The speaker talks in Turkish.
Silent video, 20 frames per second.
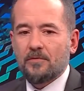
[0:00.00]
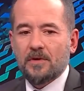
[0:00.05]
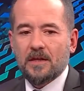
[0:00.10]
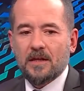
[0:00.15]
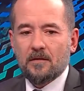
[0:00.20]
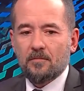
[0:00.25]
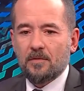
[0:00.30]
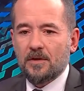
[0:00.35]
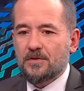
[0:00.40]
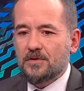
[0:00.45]

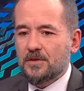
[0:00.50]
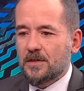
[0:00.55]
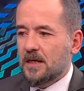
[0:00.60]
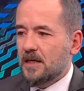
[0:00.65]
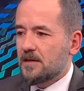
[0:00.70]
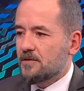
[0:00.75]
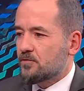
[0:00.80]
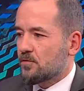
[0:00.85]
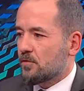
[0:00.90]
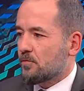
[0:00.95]
Fenerbahçe
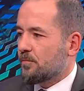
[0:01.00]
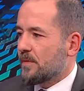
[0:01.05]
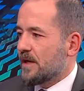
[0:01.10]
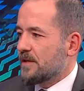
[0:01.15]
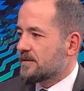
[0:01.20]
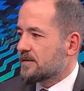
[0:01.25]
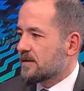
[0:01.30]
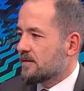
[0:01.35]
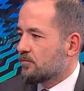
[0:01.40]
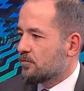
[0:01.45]
en çok
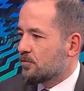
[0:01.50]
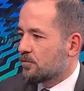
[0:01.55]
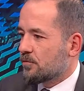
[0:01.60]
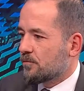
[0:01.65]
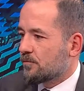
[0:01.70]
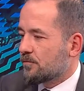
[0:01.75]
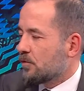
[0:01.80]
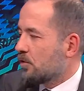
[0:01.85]
ben seviyorum,